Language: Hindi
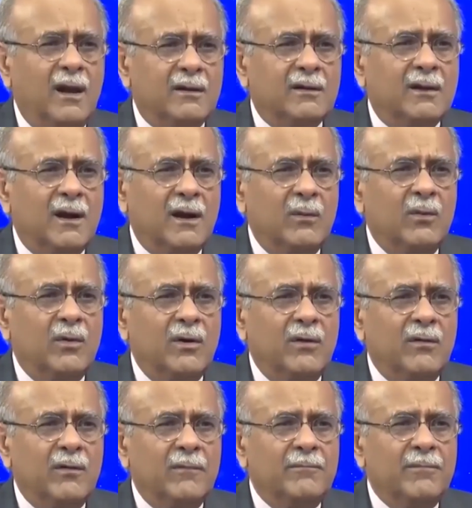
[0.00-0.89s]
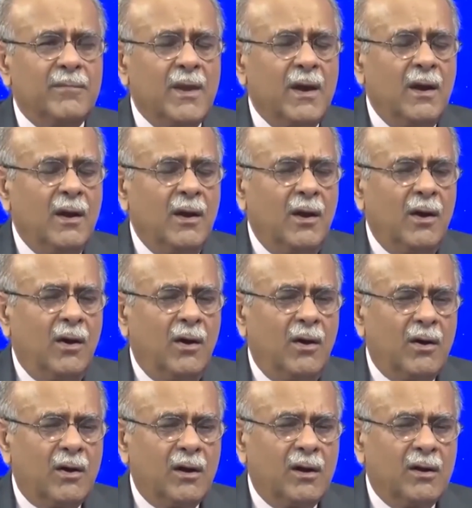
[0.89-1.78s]
हालात ख़राब हुए हैं
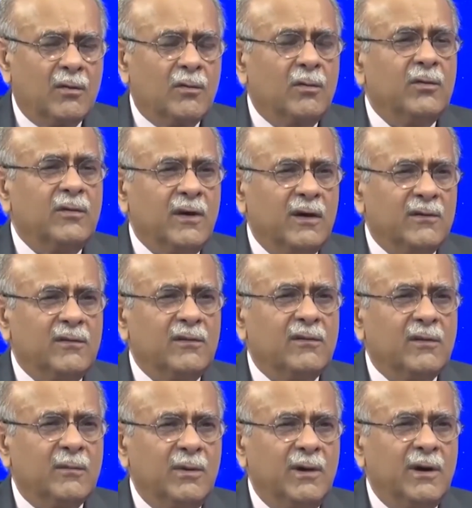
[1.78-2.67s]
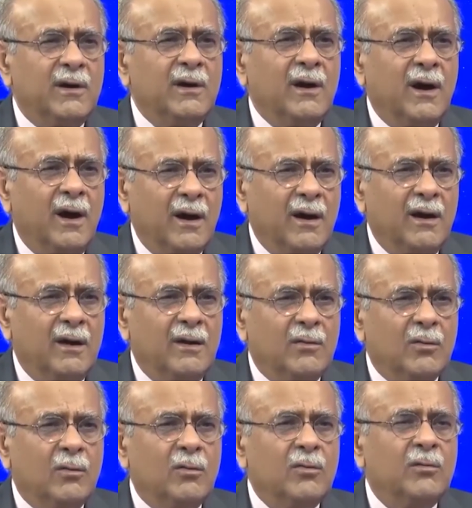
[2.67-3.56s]
और अगर कुछ सियासी स्टेबिलिटी आ गई
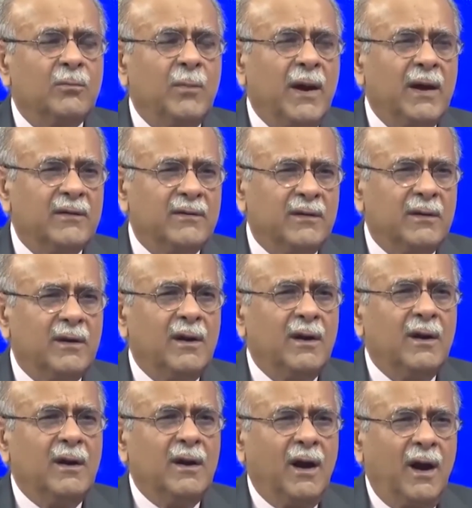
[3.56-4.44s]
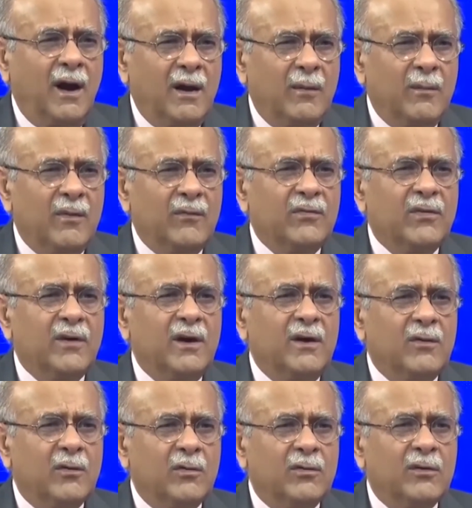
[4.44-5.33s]
तो कुछ बाहर से आईएमएफ
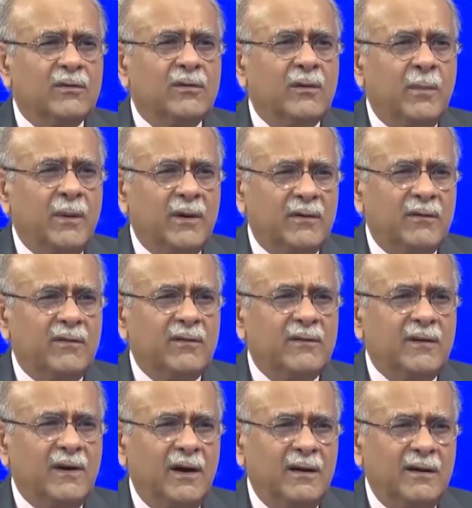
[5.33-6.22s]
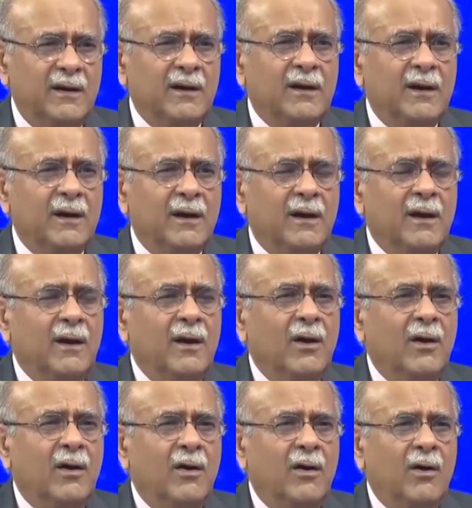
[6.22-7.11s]
से इधर उधर से पैसे वैसे आ जाएंगे
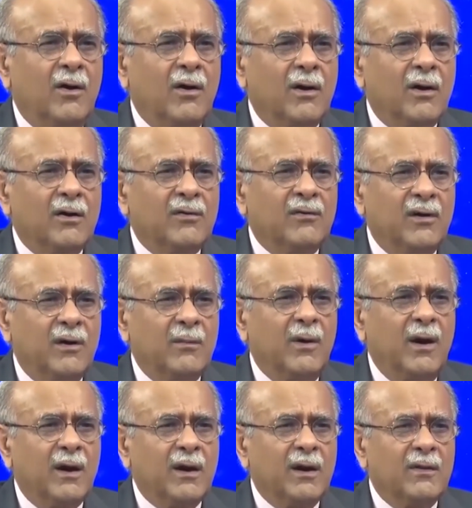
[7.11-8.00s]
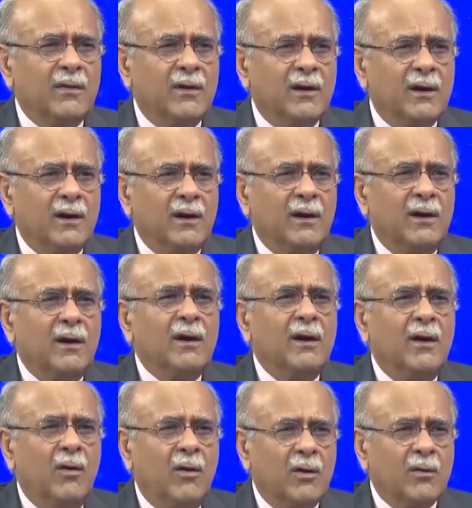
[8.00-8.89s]
और छः माह के अंदर
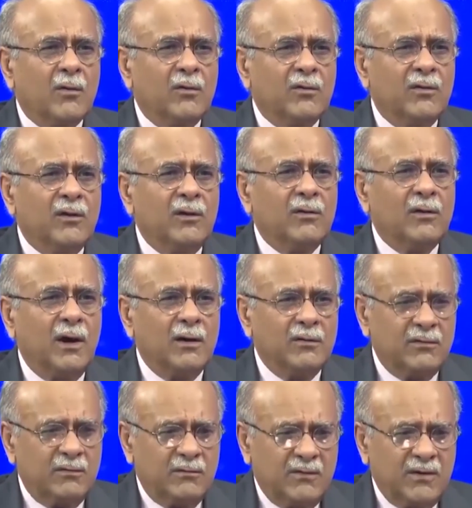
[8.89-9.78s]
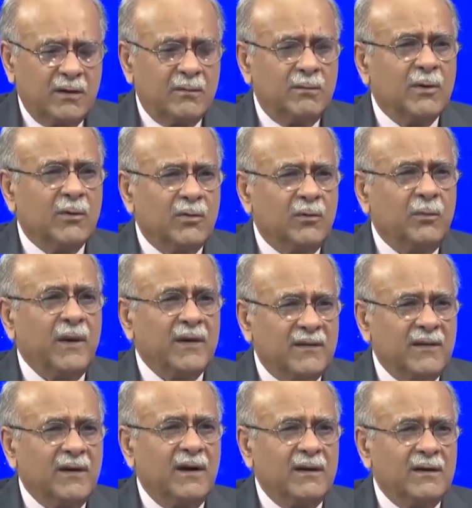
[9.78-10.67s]
और कुछ नहीं तो जेब में कुछ
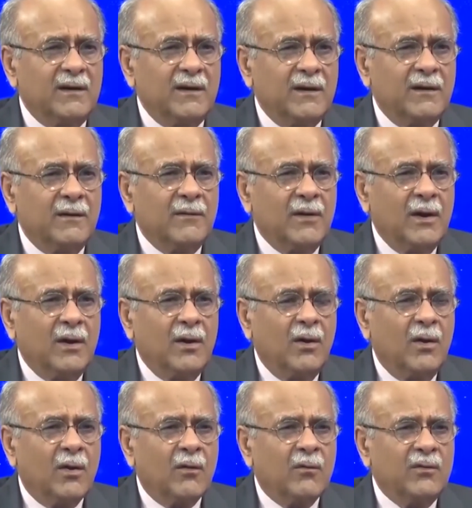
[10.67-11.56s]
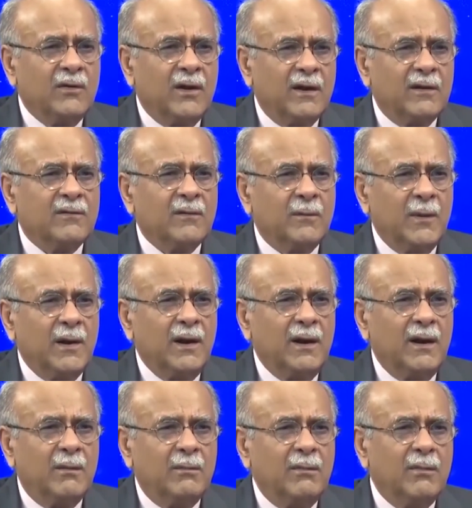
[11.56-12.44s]
पैसे आ जाएंगे और वो जाने से
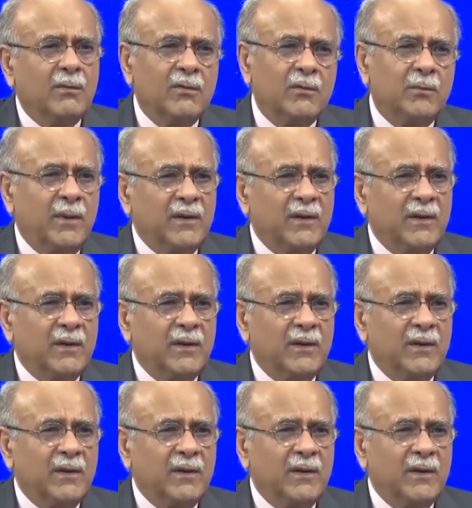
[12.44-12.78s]
पहले हम कुछ